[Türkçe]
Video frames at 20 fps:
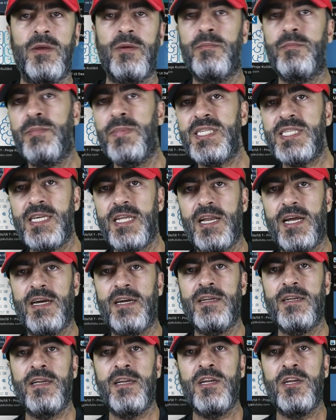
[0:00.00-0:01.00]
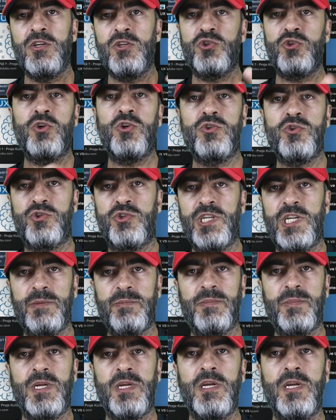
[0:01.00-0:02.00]
Mesela şöyle
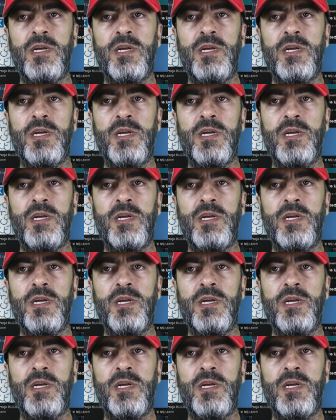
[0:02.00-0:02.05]
düşünelim.